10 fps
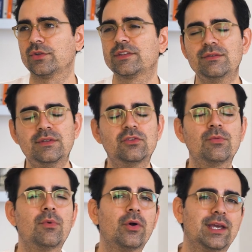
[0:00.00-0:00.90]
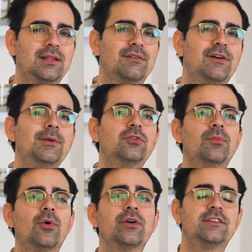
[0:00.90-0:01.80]
ancienne vie te manque, et que ta famille te
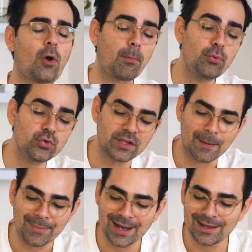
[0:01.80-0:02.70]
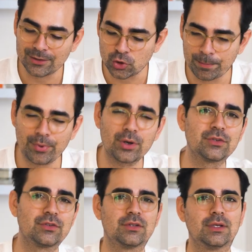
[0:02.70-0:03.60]
manque, si en plus t'as pas de
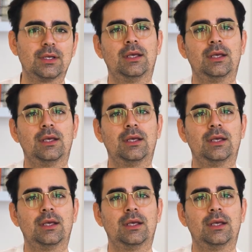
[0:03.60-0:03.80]
potes